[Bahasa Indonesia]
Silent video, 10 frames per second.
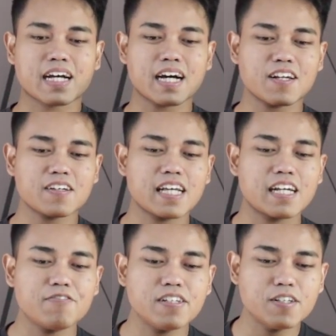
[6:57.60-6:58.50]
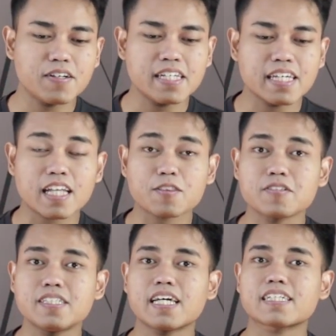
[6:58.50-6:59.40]
kalau dari video ini
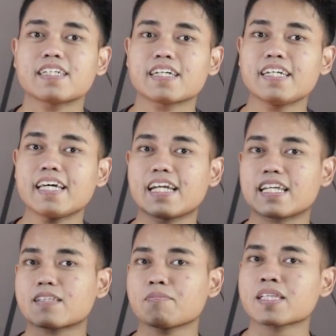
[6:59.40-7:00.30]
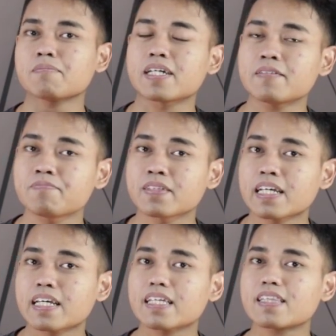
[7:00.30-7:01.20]
antusiasnya gede dari teman-teman,
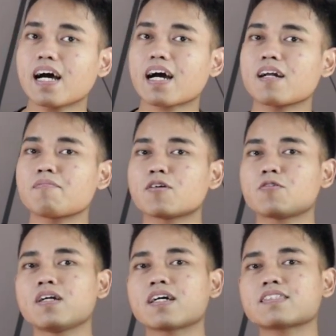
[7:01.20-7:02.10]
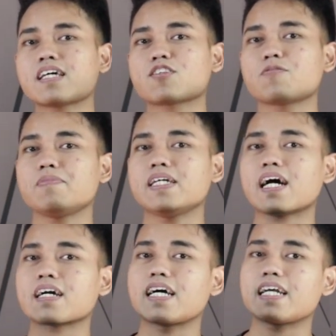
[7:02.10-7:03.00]
kita akan mengundang satu
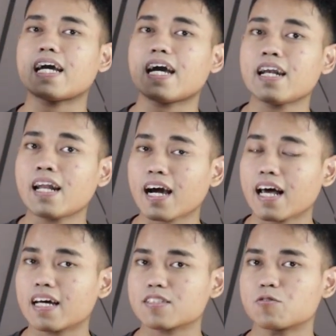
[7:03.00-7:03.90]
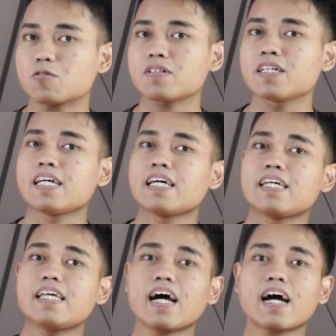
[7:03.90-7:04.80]
pihak dari Enaka langsung
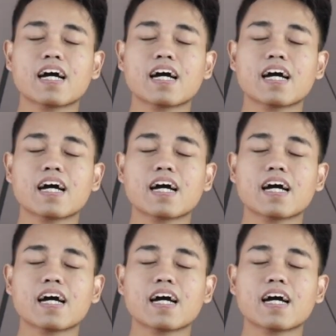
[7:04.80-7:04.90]
yang